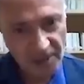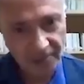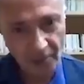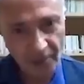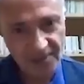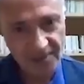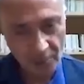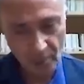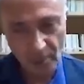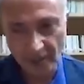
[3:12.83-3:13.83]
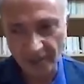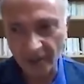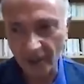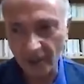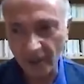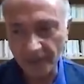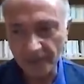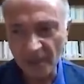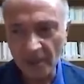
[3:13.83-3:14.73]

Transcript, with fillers: evdi orası Rumlardan kalma.